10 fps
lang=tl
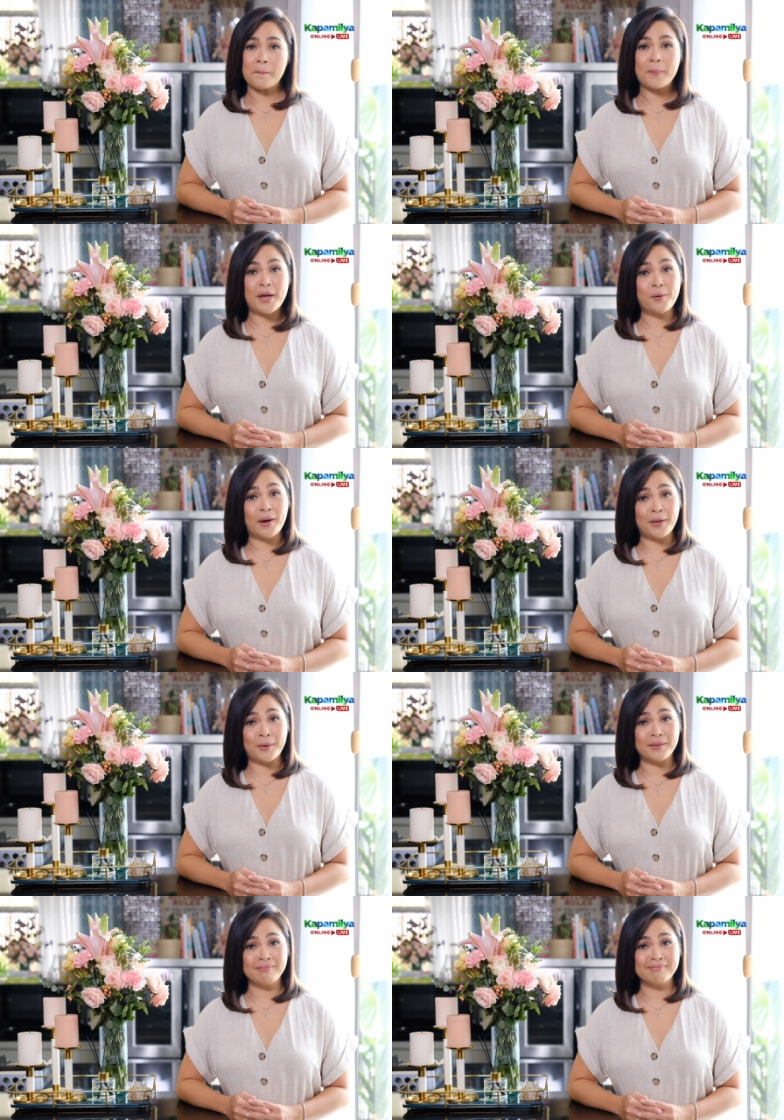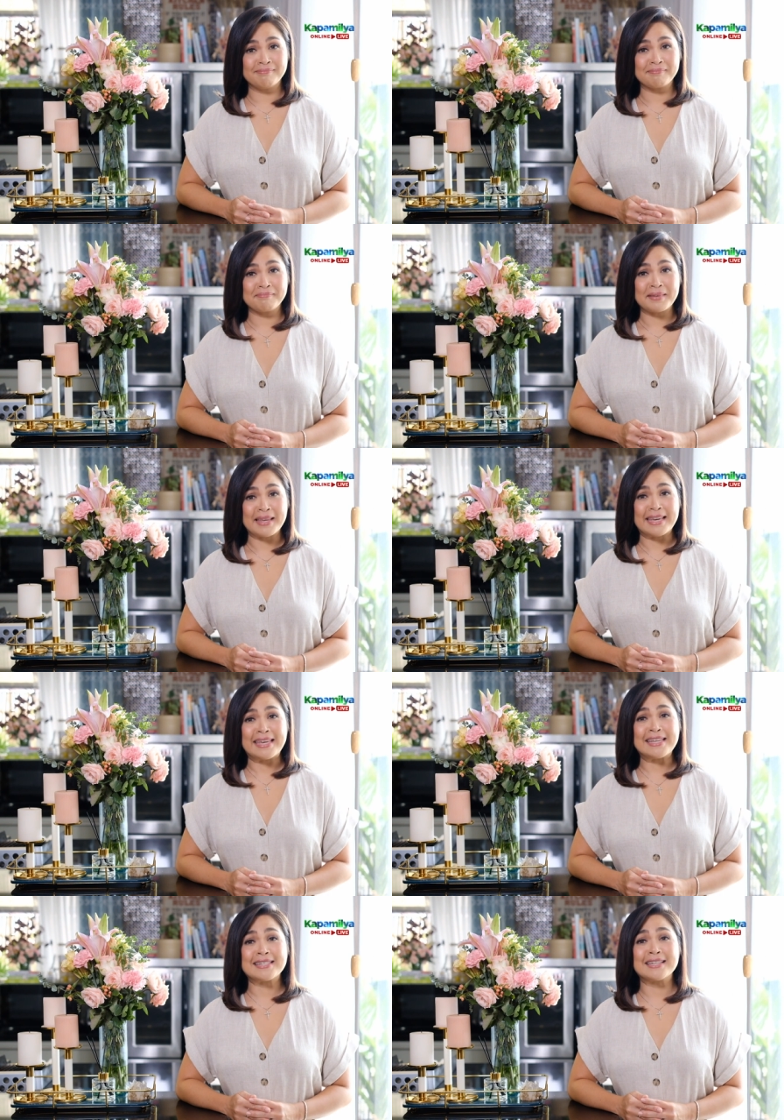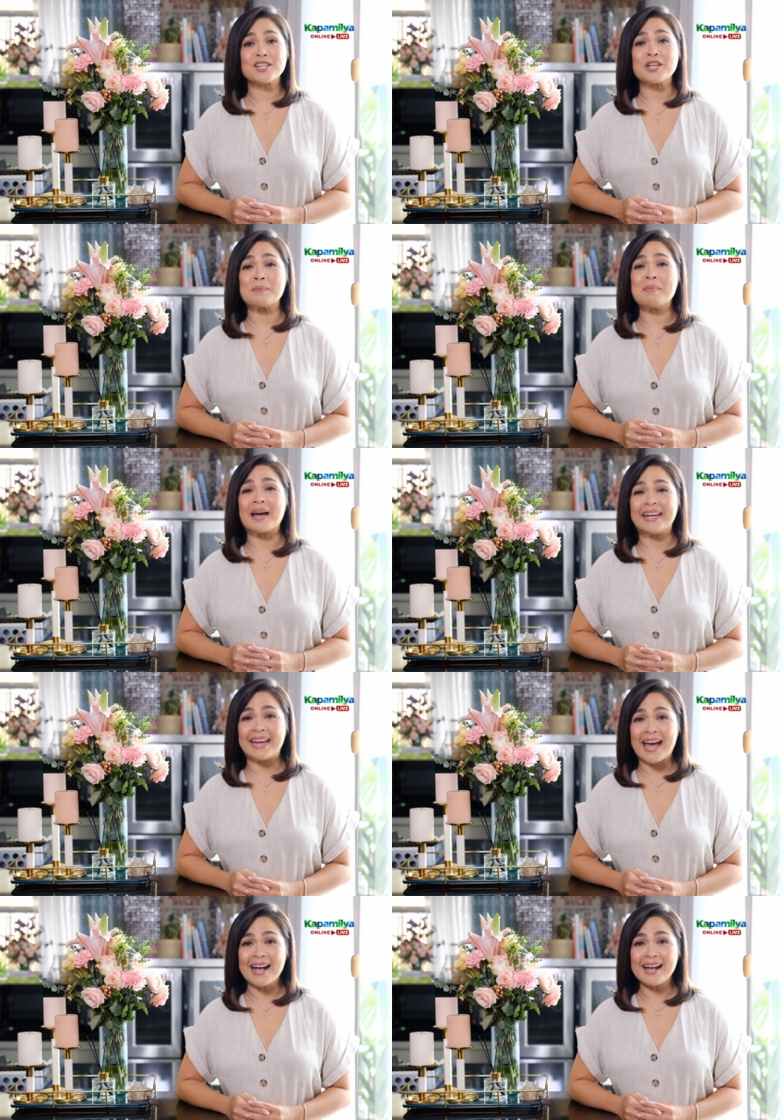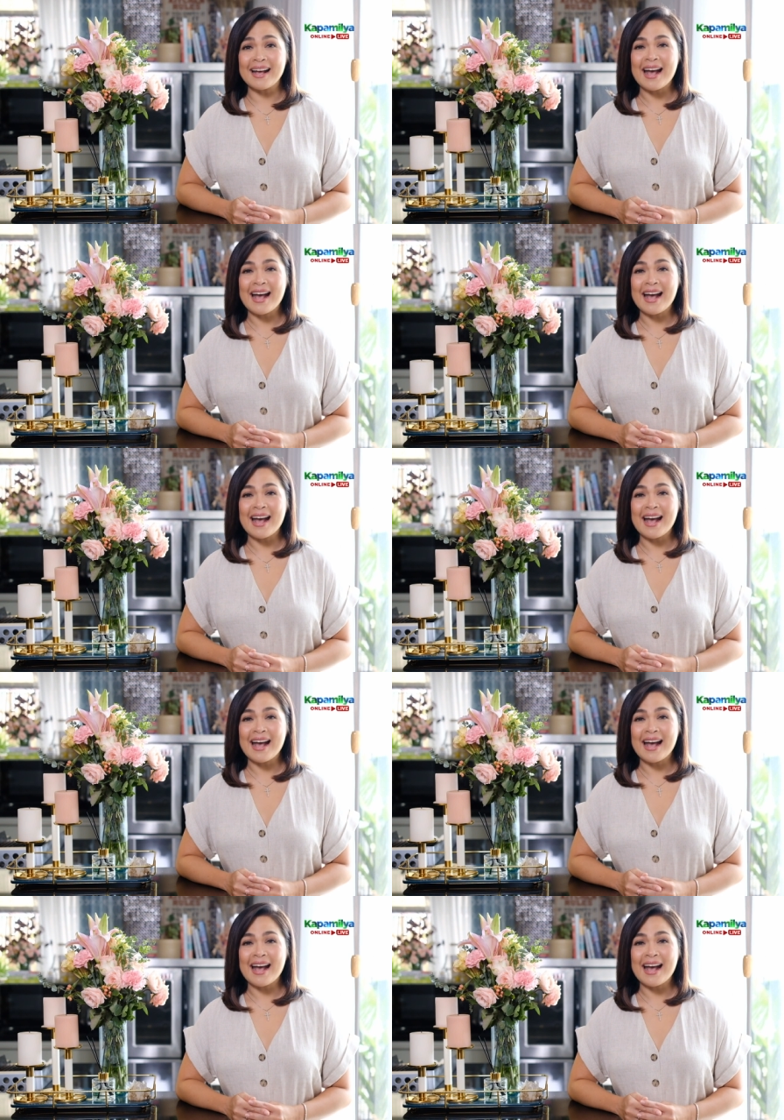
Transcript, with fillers: Pero ngayon, isa na siyang makinang